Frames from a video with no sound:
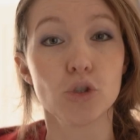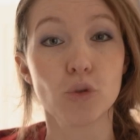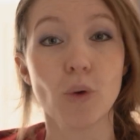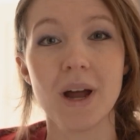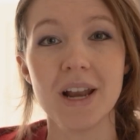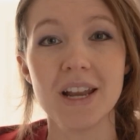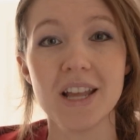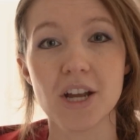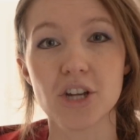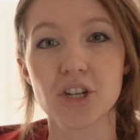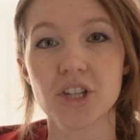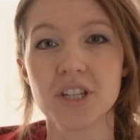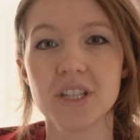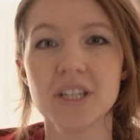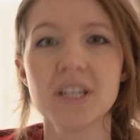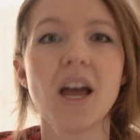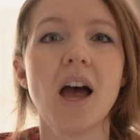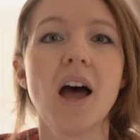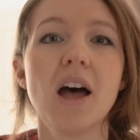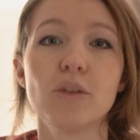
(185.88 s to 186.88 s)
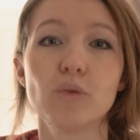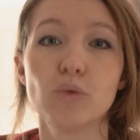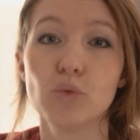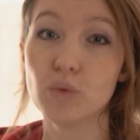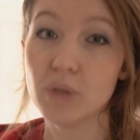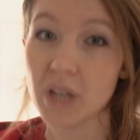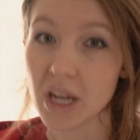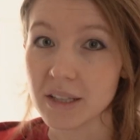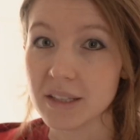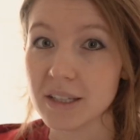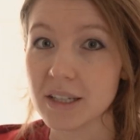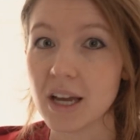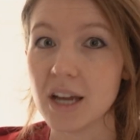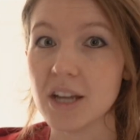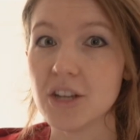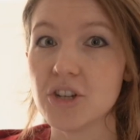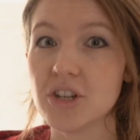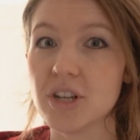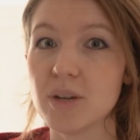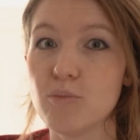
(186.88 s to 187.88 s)
Je dois aller acheter un tout dernier
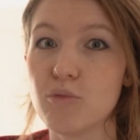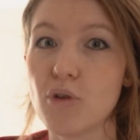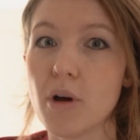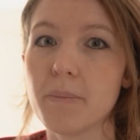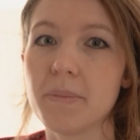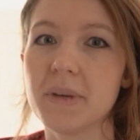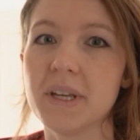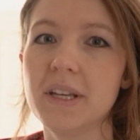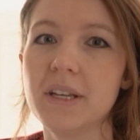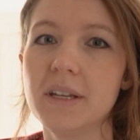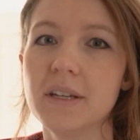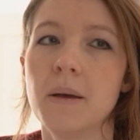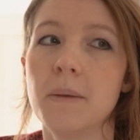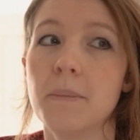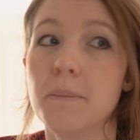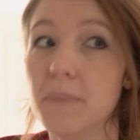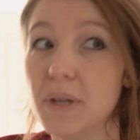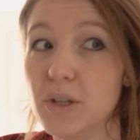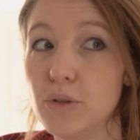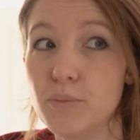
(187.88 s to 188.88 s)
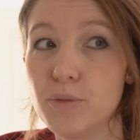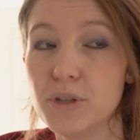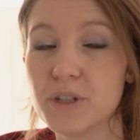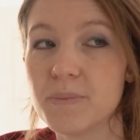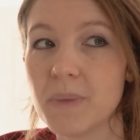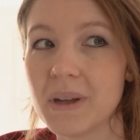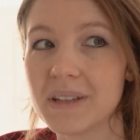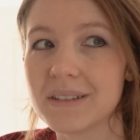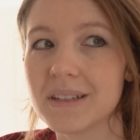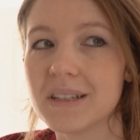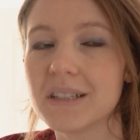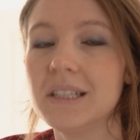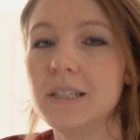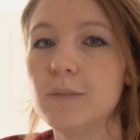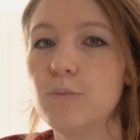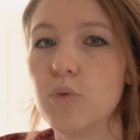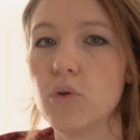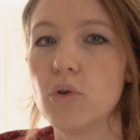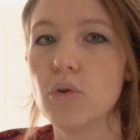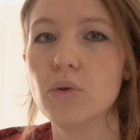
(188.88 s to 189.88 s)
rail chez Point P, mais depuis ce matin,
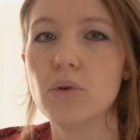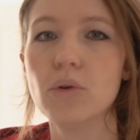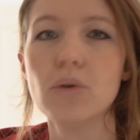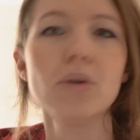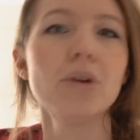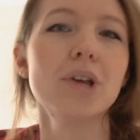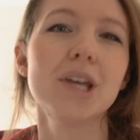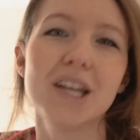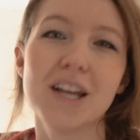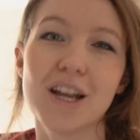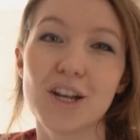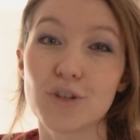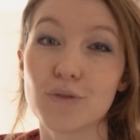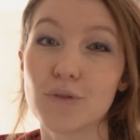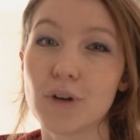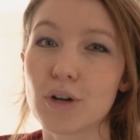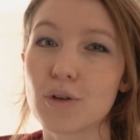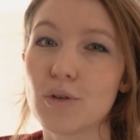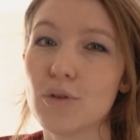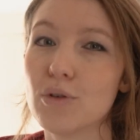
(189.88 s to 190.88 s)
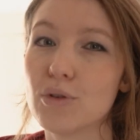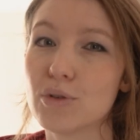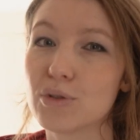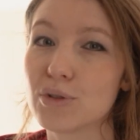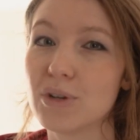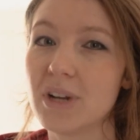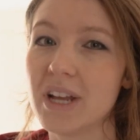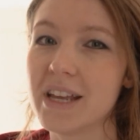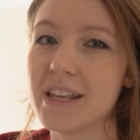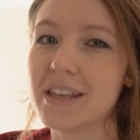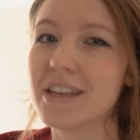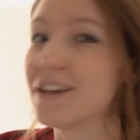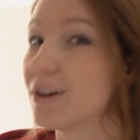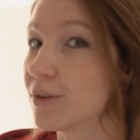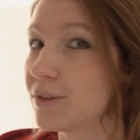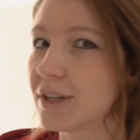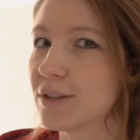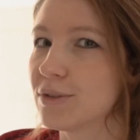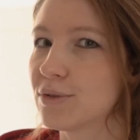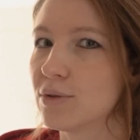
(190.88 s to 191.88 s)
il pleut, et là, je vois que le soleil est
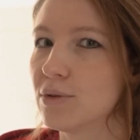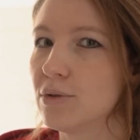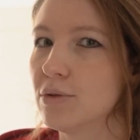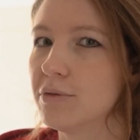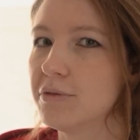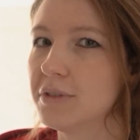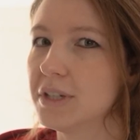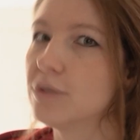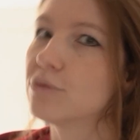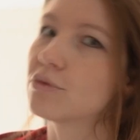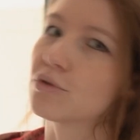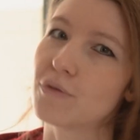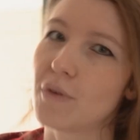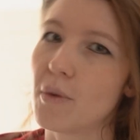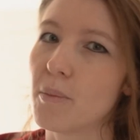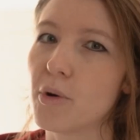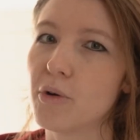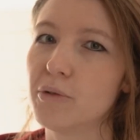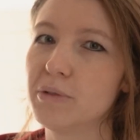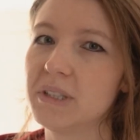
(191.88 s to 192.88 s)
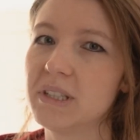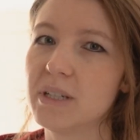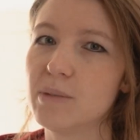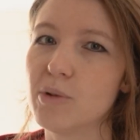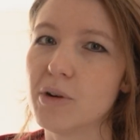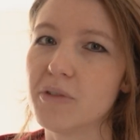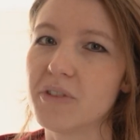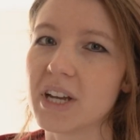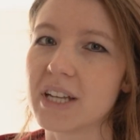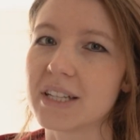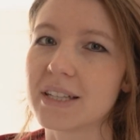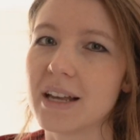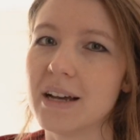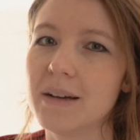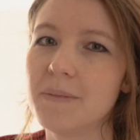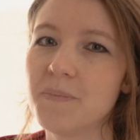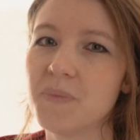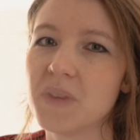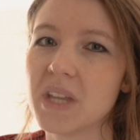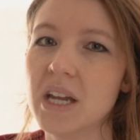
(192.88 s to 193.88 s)
en train de se lever, donc je vais en profiter pour faire
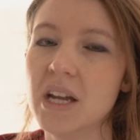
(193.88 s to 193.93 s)
ça.